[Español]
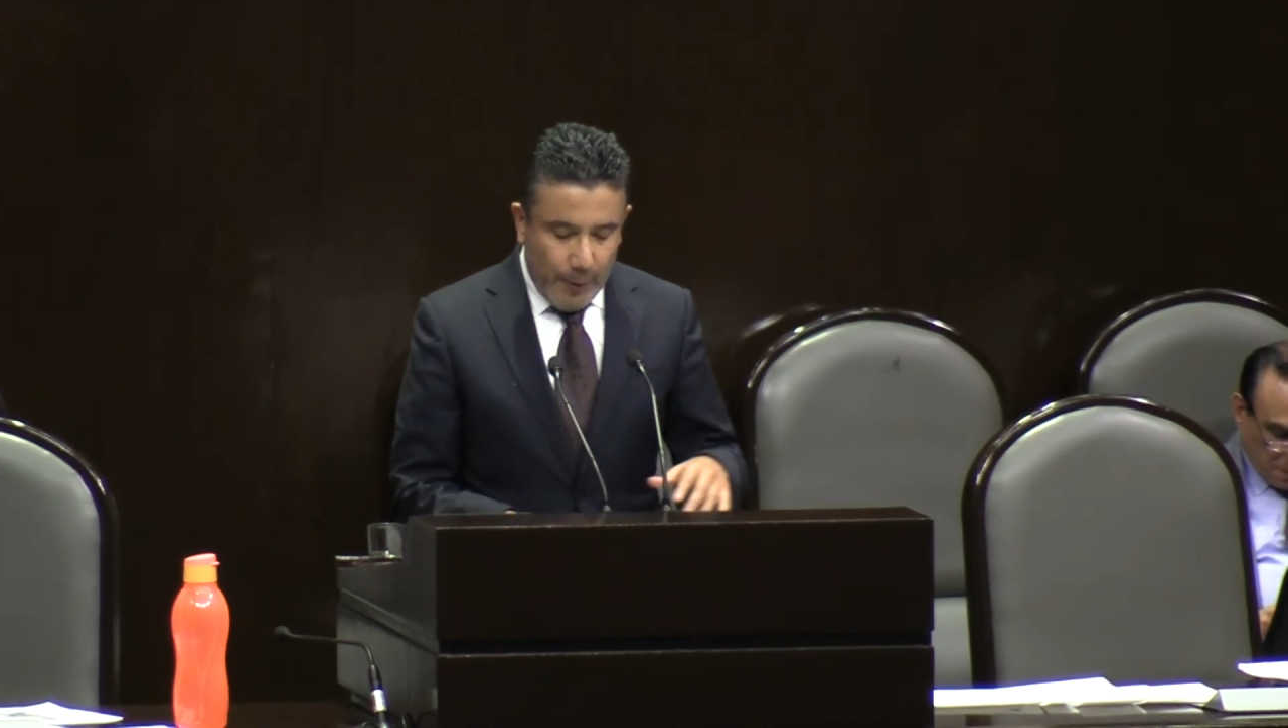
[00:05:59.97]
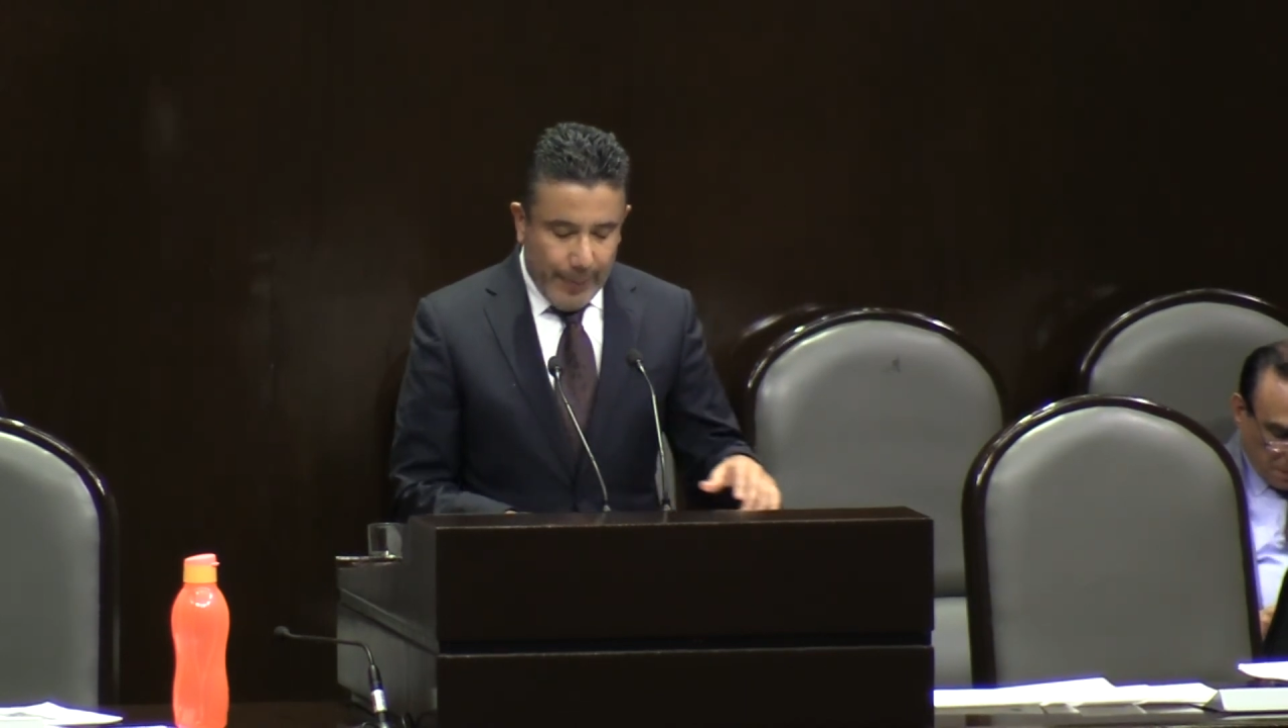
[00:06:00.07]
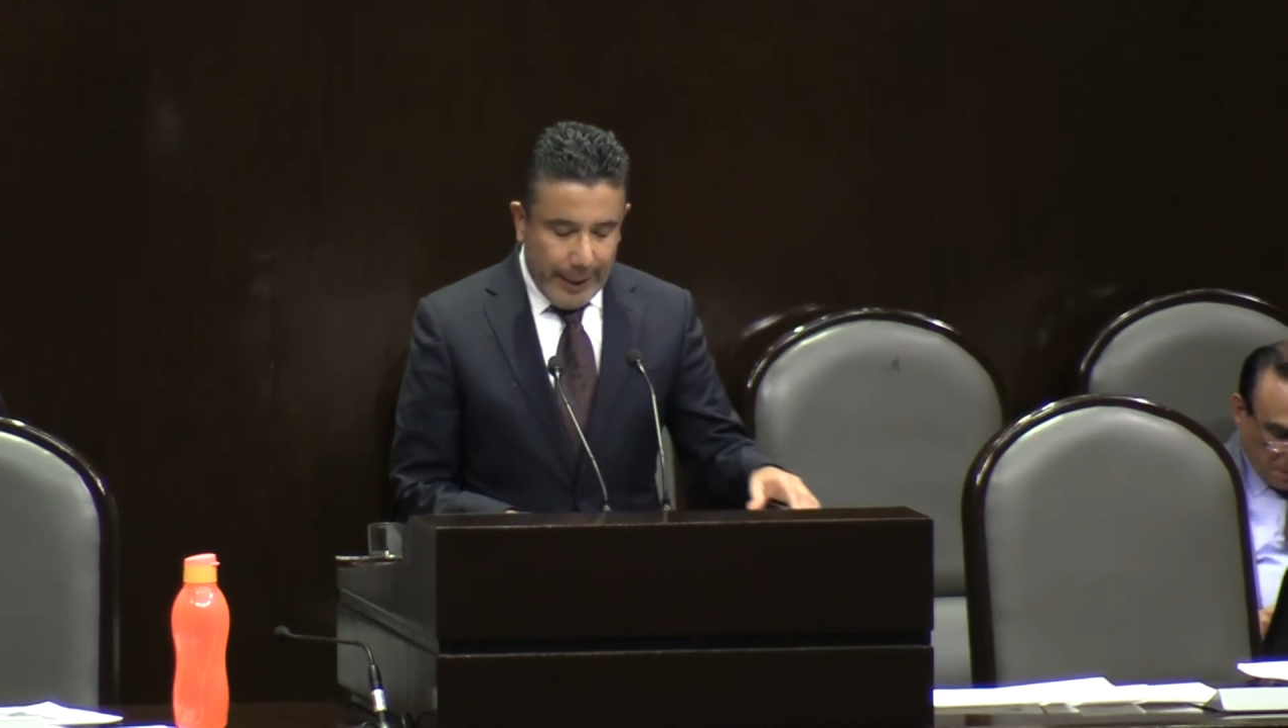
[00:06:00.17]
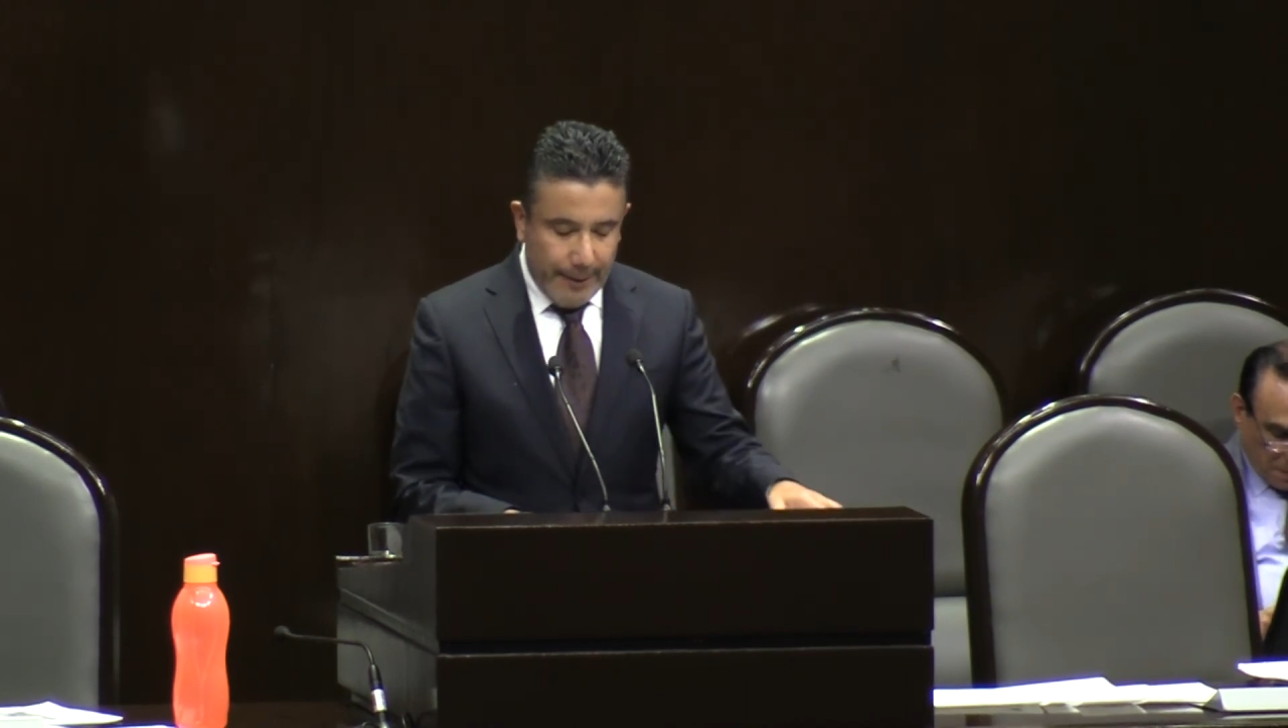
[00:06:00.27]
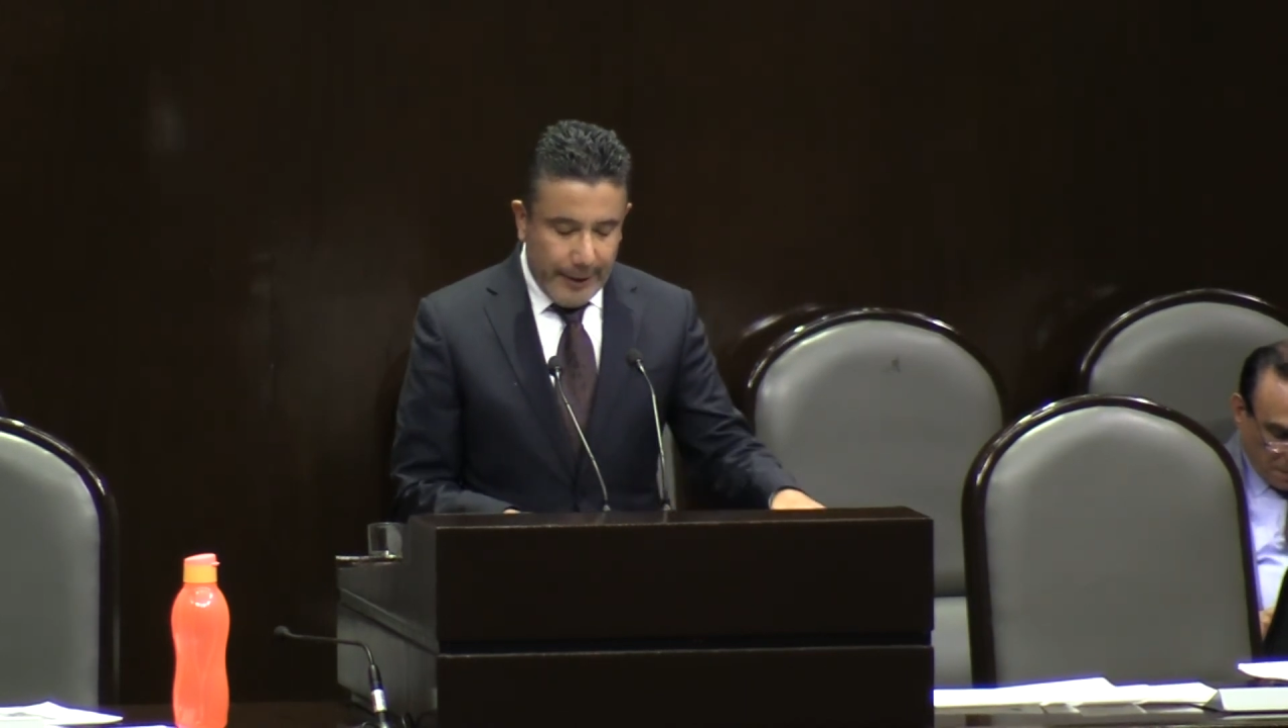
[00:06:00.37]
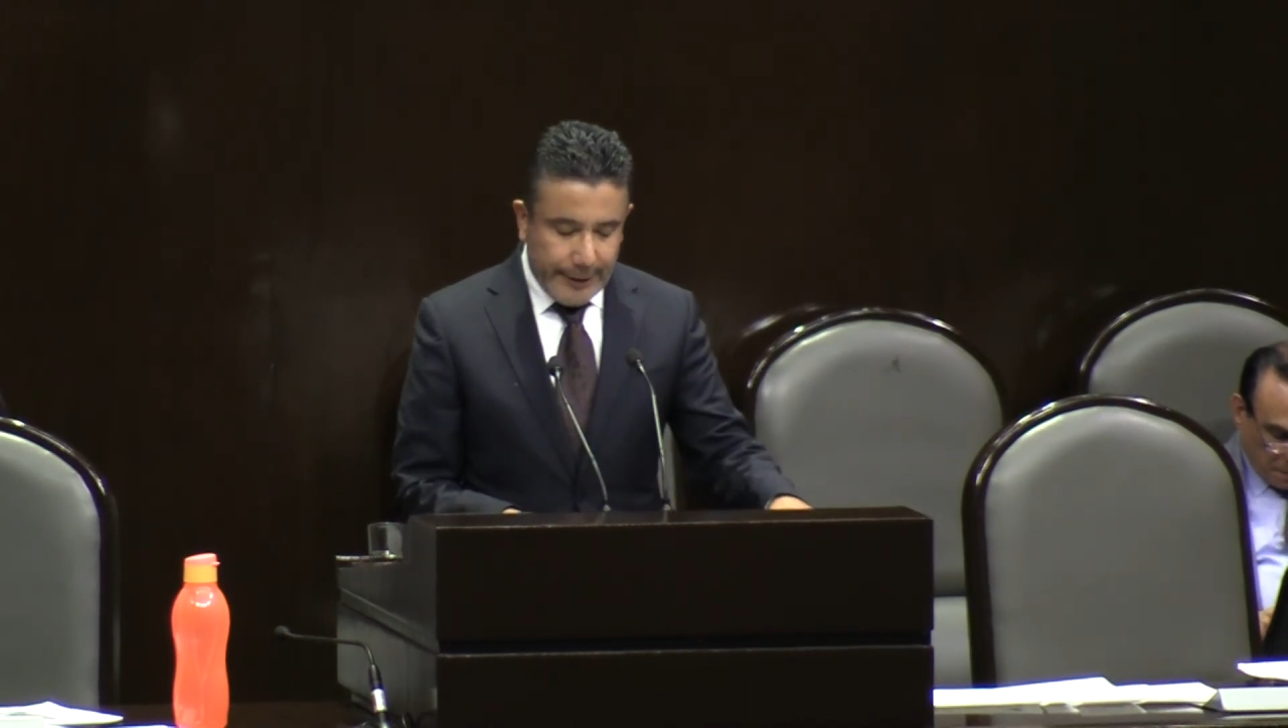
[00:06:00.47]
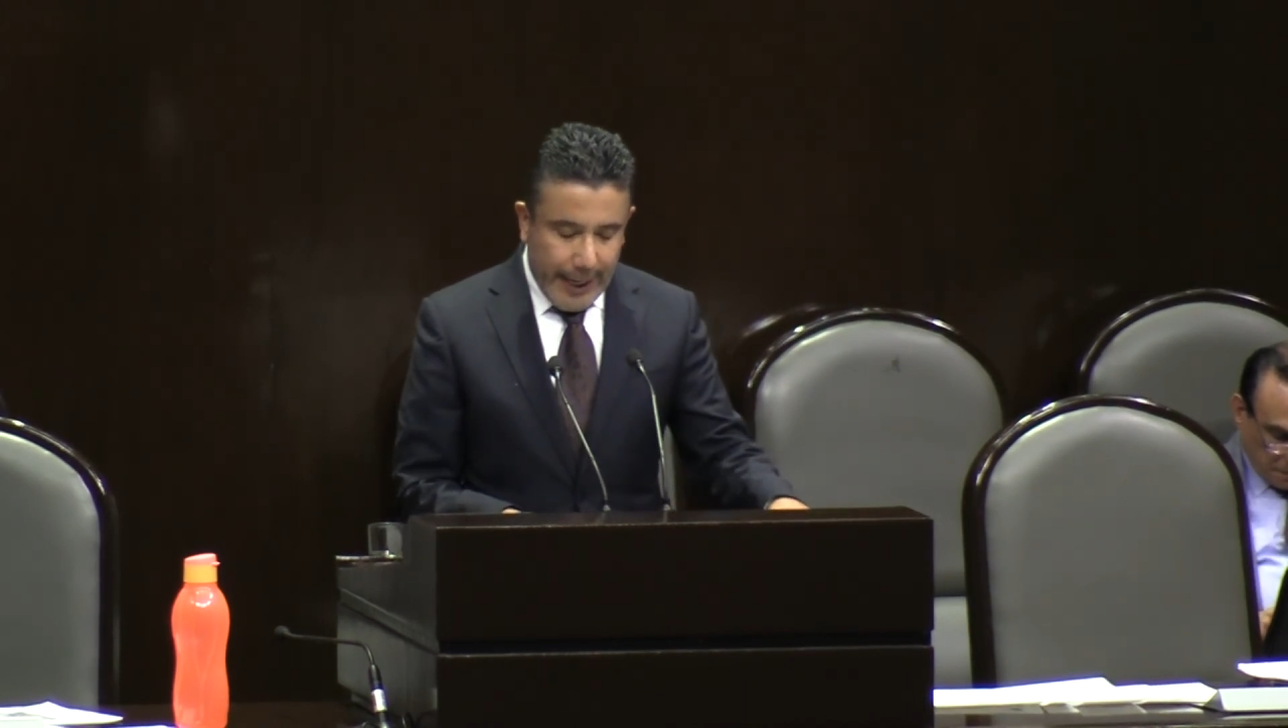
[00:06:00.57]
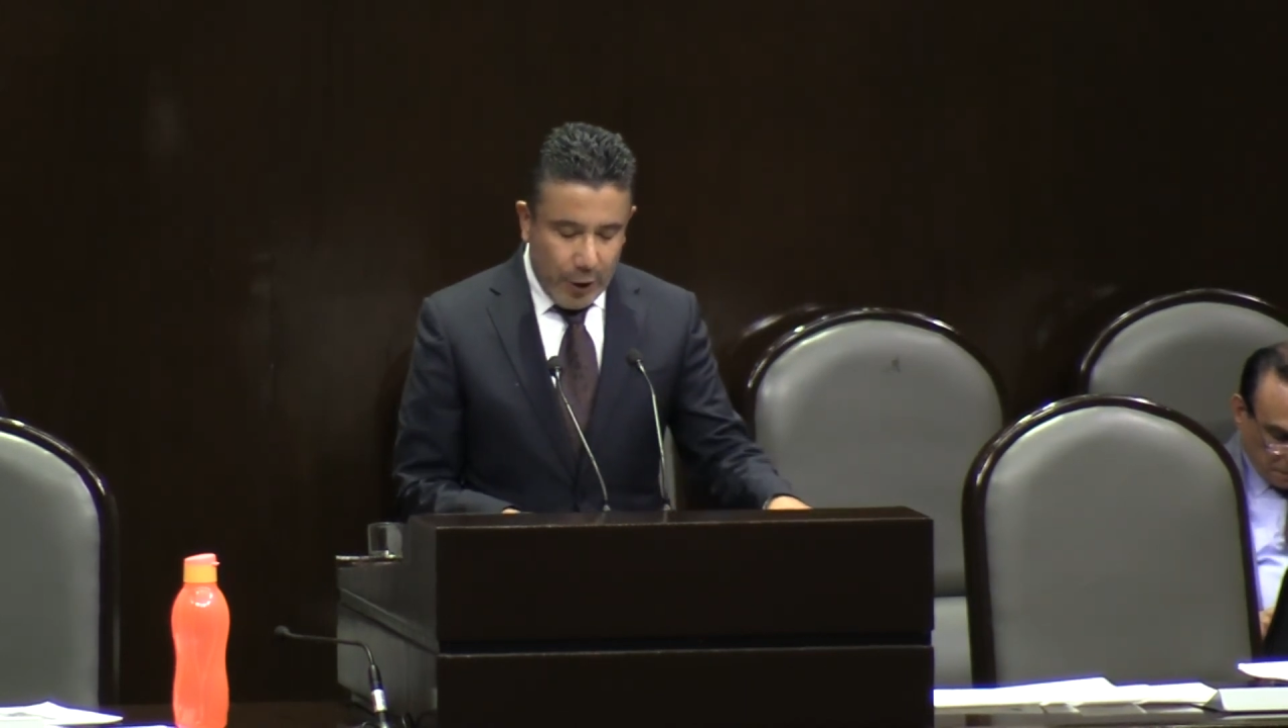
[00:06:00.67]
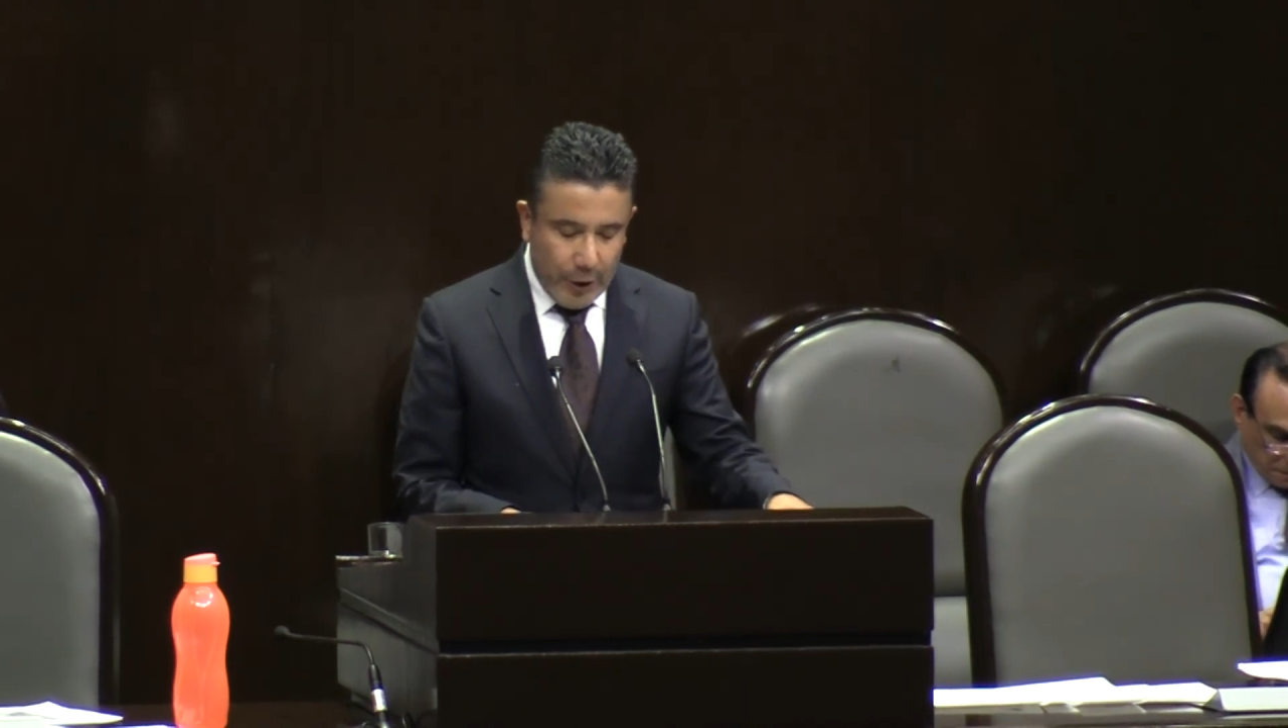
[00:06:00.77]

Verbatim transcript: parlamentario